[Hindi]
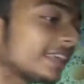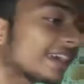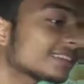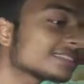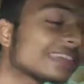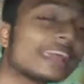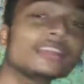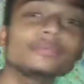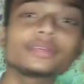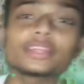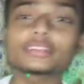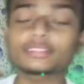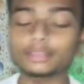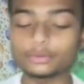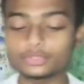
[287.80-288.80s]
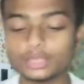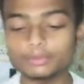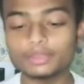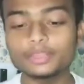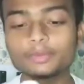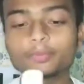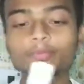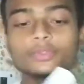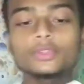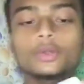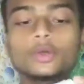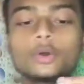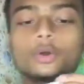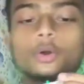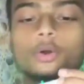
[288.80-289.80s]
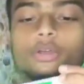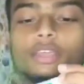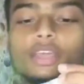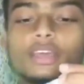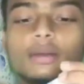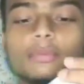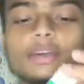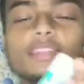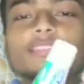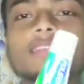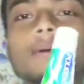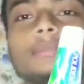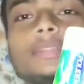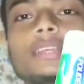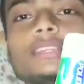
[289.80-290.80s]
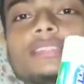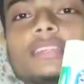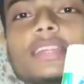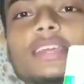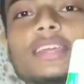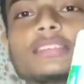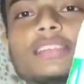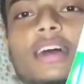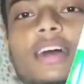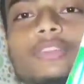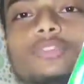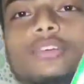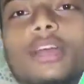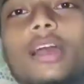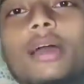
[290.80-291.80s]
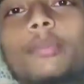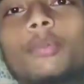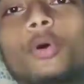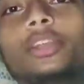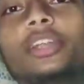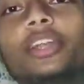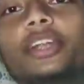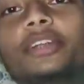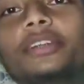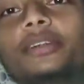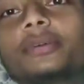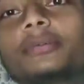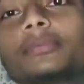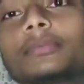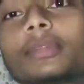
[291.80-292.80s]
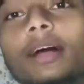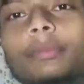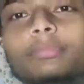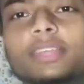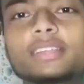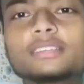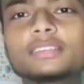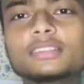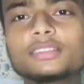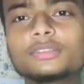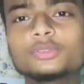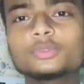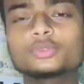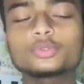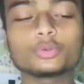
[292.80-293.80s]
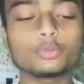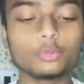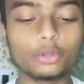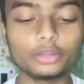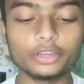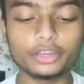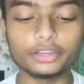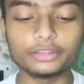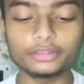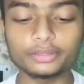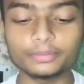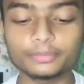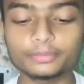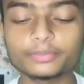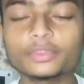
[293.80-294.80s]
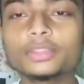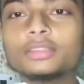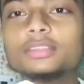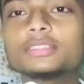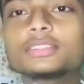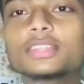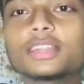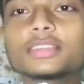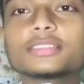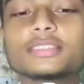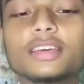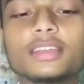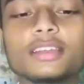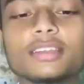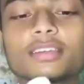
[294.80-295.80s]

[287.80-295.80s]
टैक्स साइड में रखते हैं उसे भी और ये हमारे सामने इस तरीके से आ चुका है पॉलीडेंट आप देख सकते हैं दोस्तों पॉलीडेंट इस तरीके से इधर